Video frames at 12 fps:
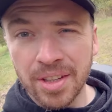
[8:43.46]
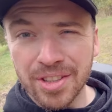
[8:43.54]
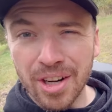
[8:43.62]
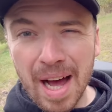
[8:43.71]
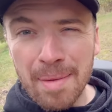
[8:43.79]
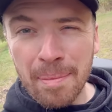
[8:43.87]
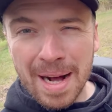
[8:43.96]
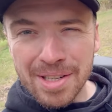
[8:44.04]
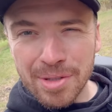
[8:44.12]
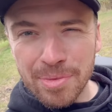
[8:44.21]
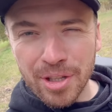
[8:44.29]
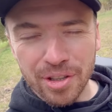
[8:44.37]
i trochę
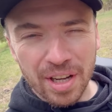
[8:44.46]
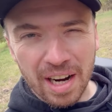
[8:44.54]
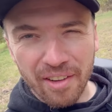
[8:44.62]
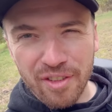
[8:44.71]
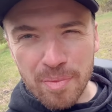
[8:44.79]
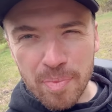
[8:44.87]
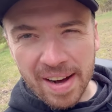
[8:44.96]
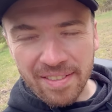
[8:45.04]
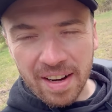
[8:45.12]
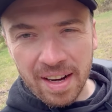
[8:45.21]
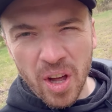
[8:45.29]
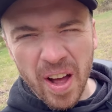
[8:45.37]
marzy mi się taka wyprawa